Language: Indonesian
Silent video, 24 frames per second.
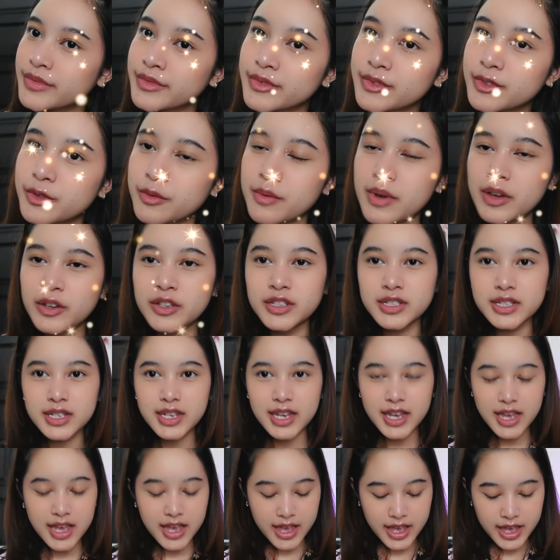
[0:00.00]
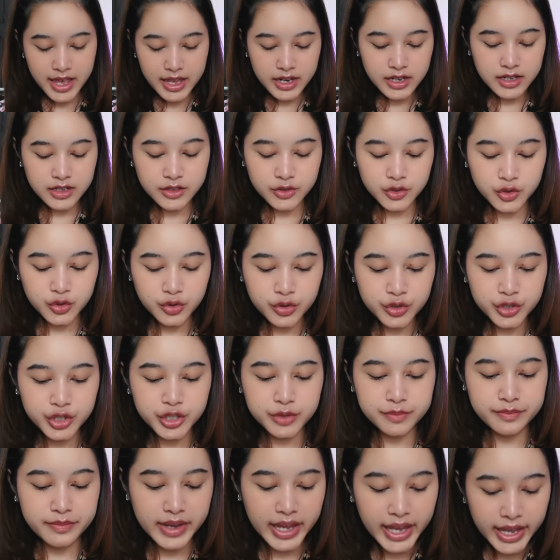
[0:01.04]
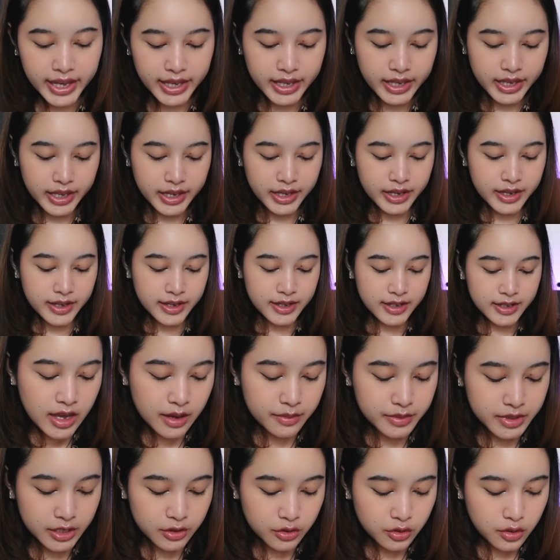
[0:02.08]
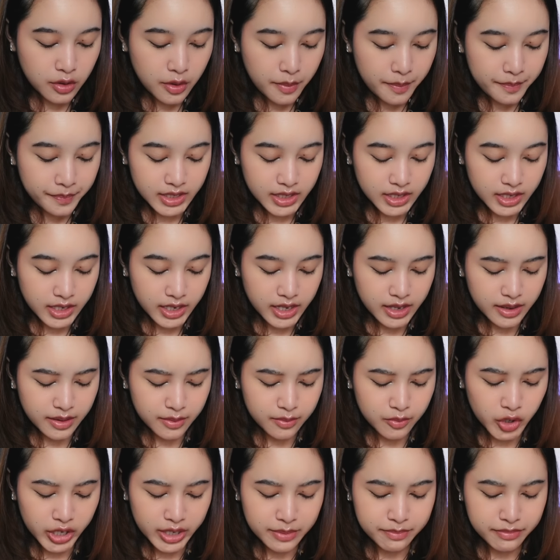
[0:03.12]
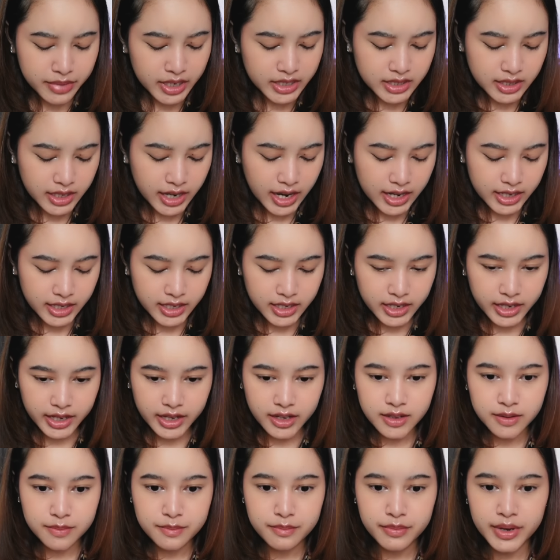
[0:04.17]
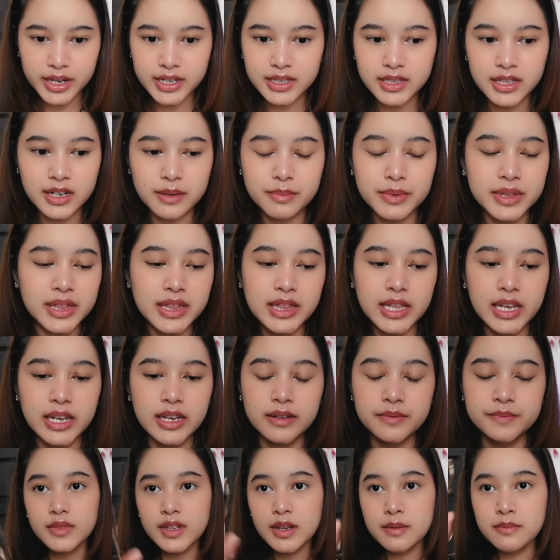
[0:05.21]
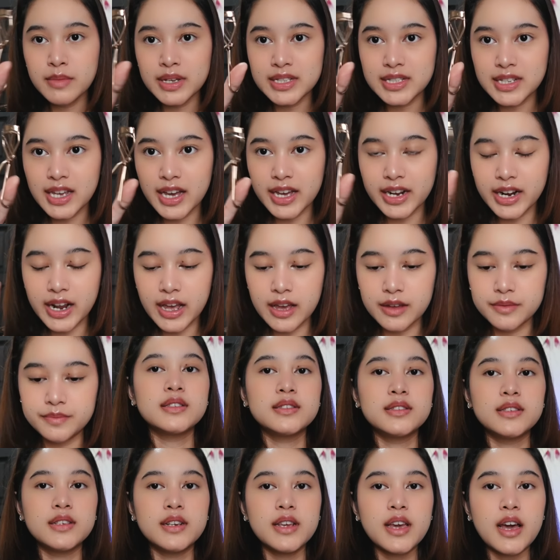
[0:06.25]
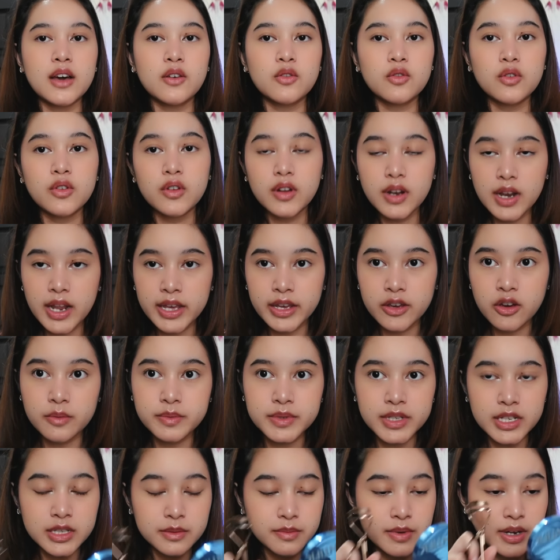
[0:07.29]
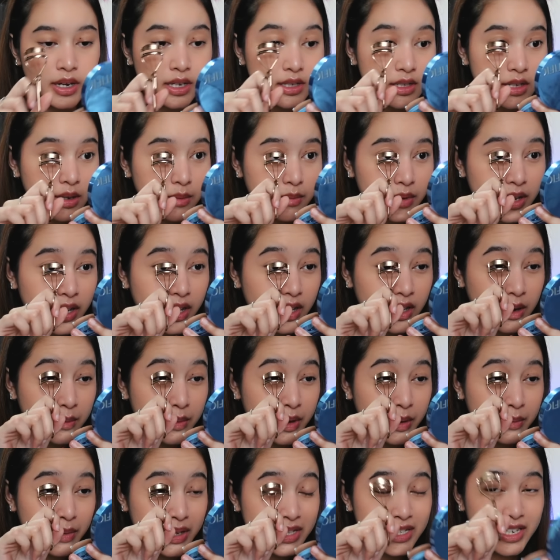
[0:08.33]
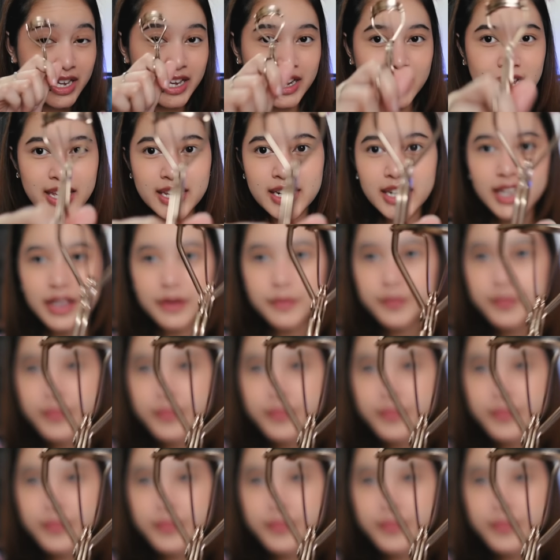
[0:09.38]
itu bagus kan cuci me habis itu ini mungkin part terakhir ya part terpenting maskara jadi aku lagi obses banget sama yang namanya maskara ini